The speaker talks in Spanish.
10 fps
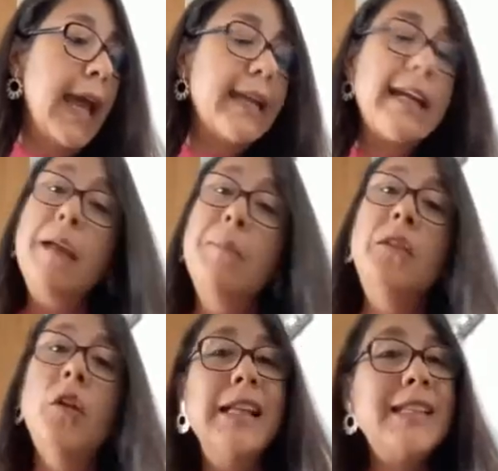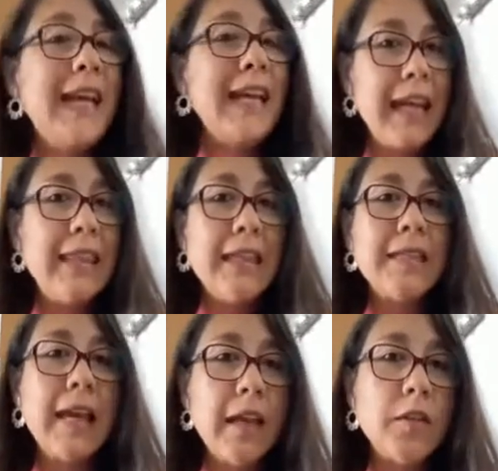El reglamento del CNE
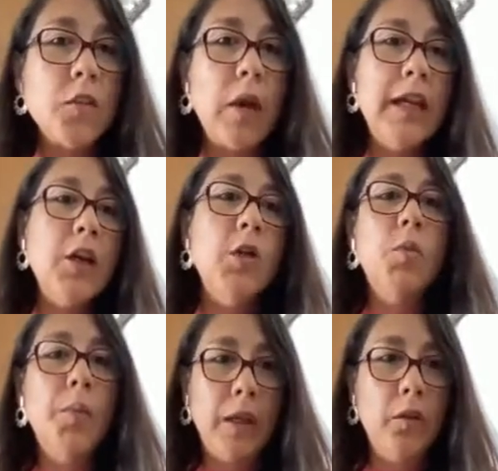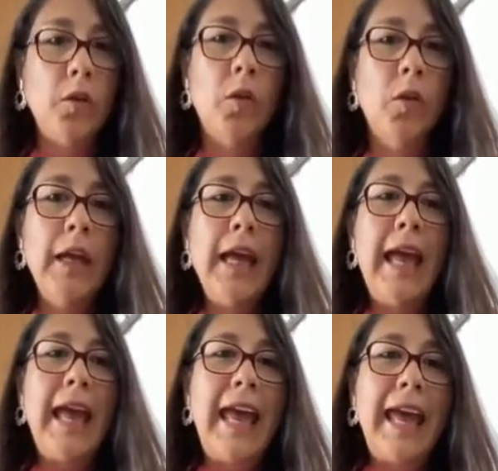dice eso. En ningún momento
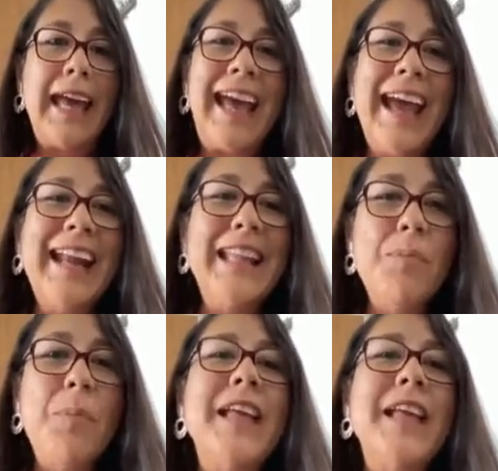eh, Kerly